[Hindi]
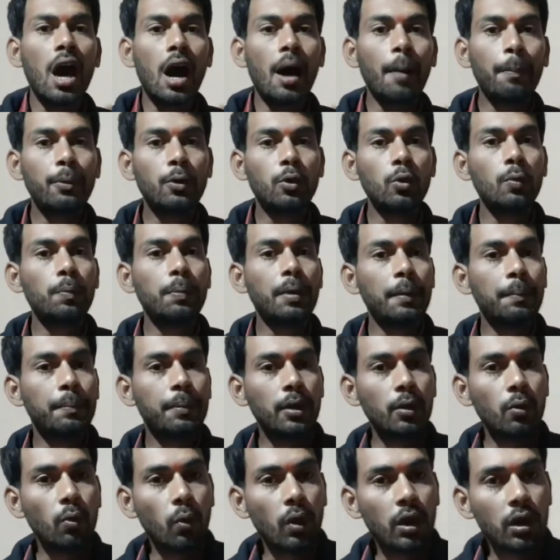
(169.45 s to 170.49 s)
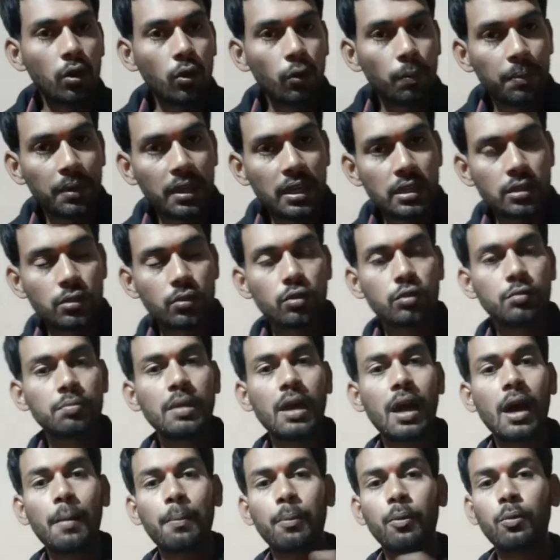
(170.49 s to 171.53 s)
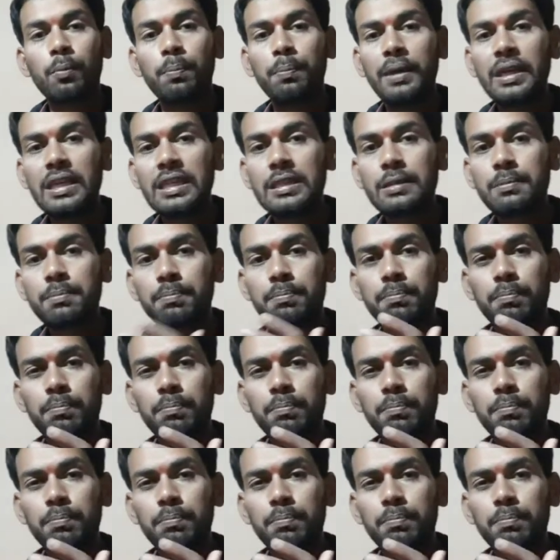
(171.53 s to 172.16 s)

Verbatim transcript: अप टू फिफ्टी वन रुपीज़ उसमें आपको बीस